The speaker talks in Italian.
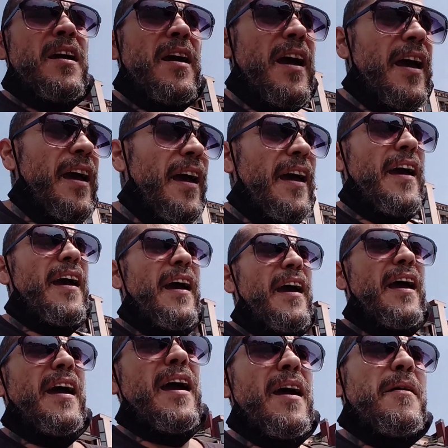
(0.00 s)

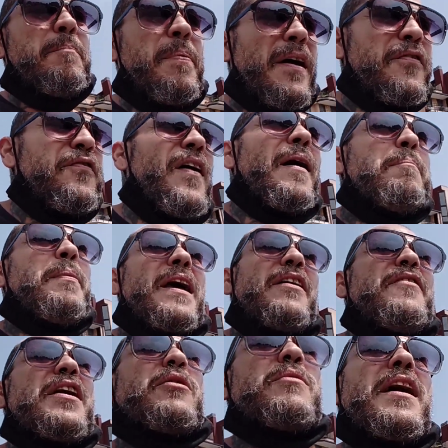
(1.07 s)
eh, per, fa, per
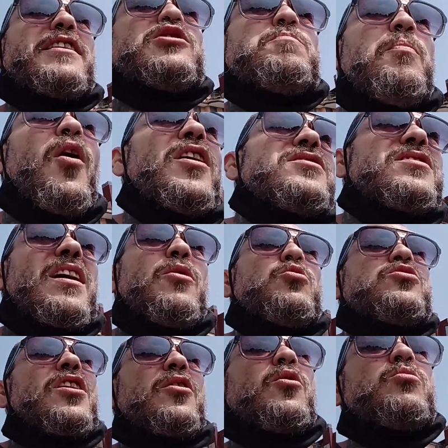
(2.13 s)
avere una risposta
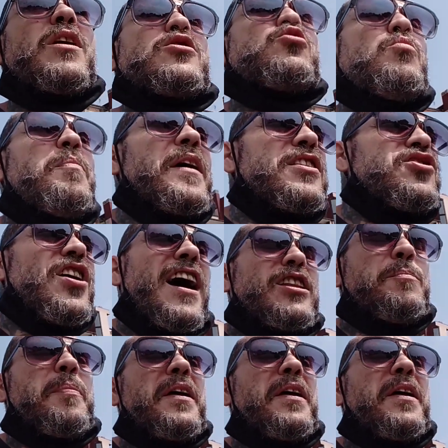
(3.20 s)
usano una super chat